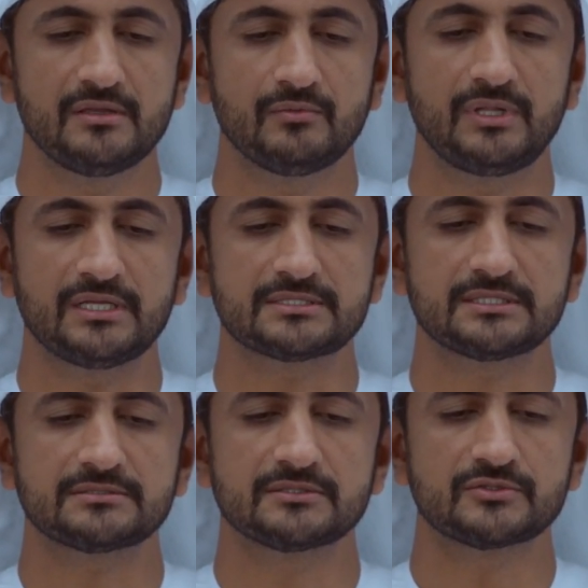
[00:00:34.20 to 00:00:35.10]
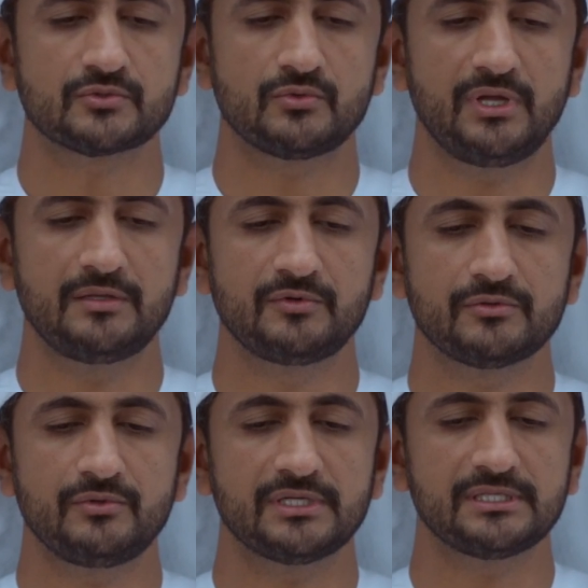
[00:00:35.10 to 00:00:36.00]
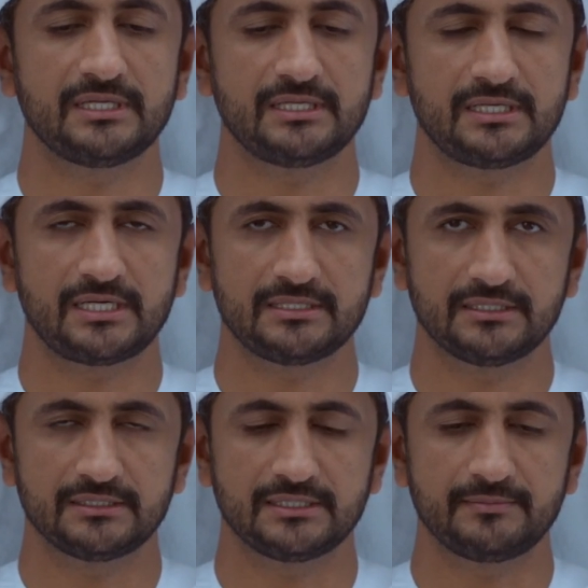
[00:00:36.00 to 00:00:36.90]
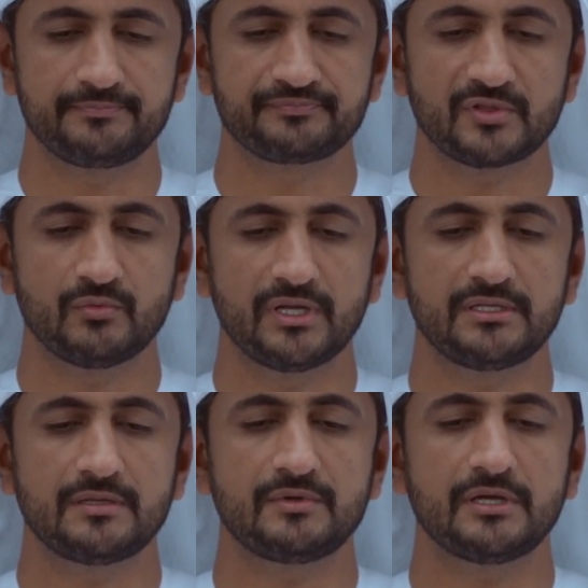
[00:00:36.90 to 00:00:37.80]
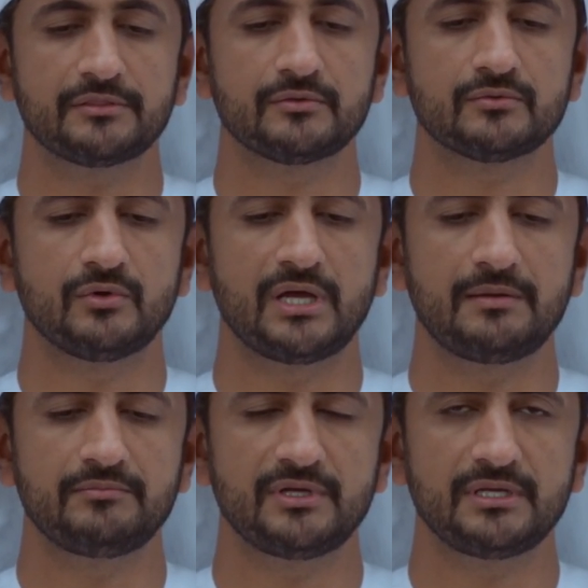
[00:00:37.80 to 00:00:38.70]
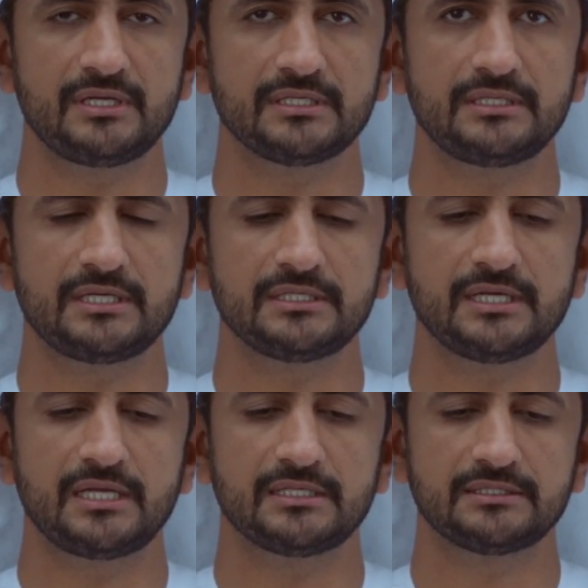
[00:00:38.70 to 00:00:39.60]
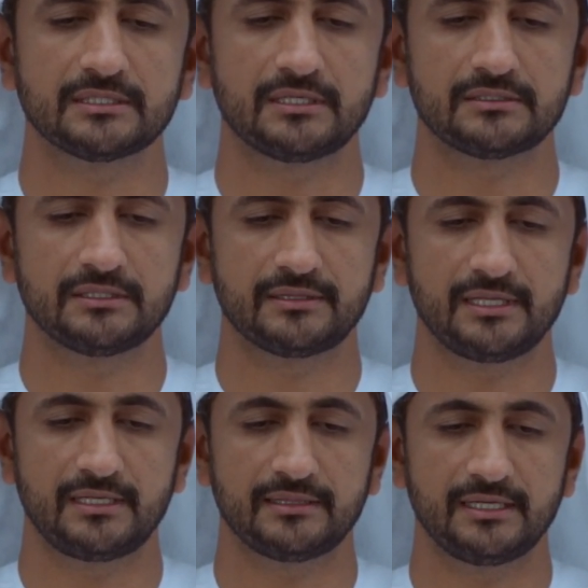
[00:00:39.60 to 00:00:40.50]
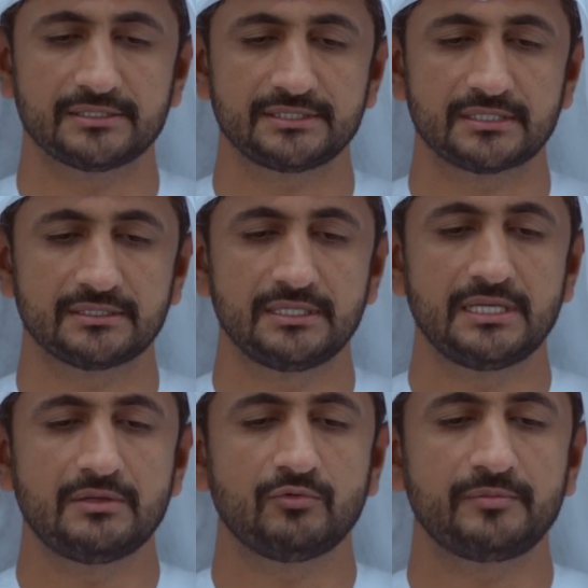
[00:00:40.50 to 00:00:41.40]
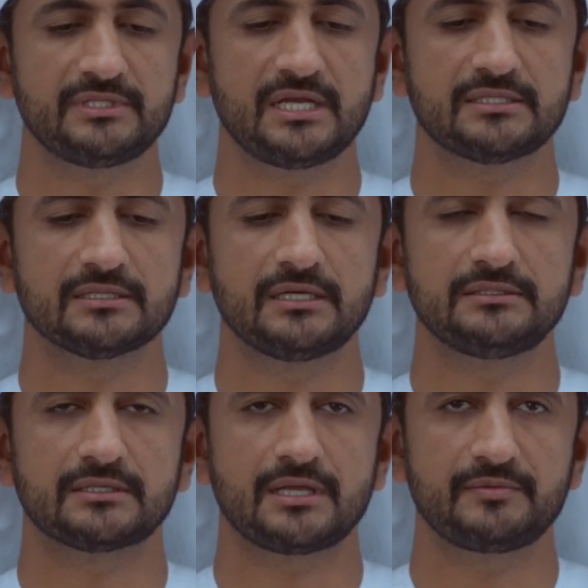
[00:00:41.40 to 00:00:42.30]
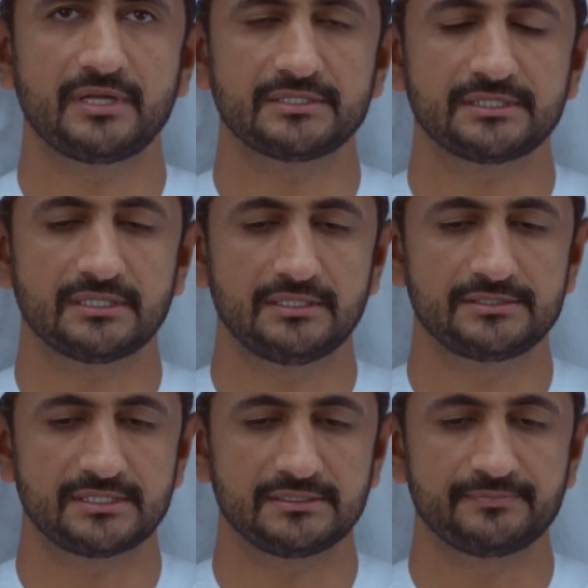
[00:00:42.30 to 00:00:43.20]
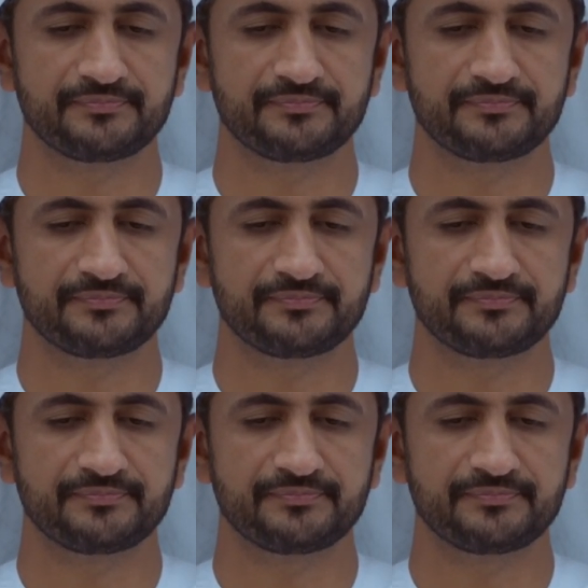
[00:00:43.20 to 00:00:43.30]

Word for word: ولا استقصي شروح الموضوعة على هذا الكتاب وإنما أذكر أهمها إلى نهاية القرن الثالث عشر وبداية القرن الرابع عشر الهجري